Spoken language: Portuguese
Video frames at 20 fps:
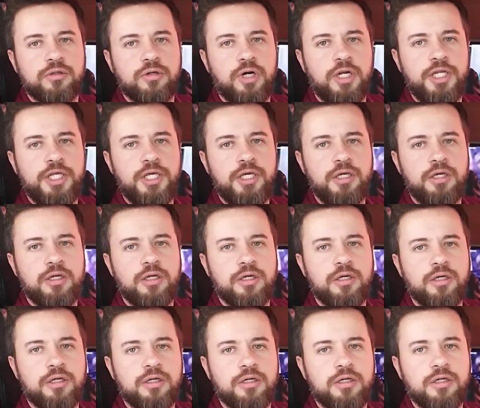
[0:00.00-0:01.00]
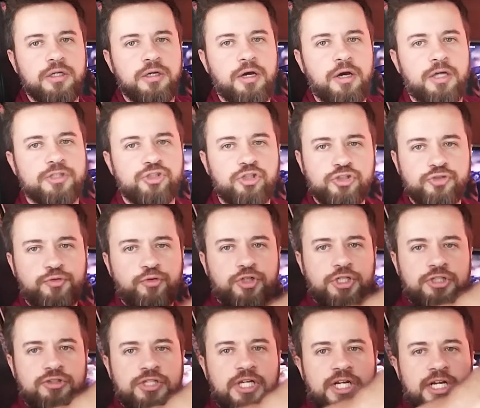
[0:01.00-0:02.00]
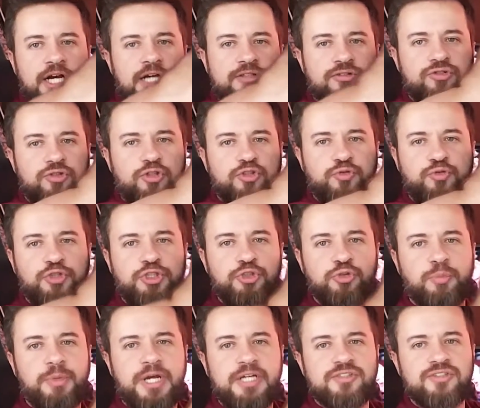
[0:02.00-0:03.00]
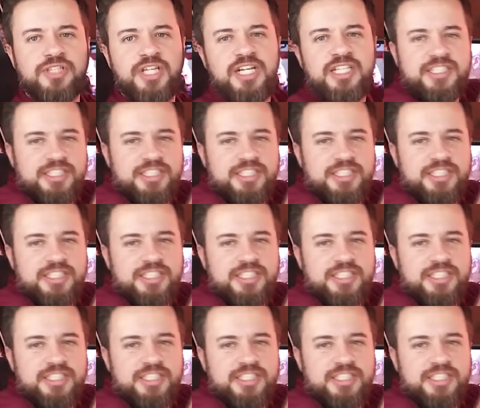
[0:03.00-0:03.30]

Ali. É só os furinhos, tá ligado? Só os furinhos no braço dele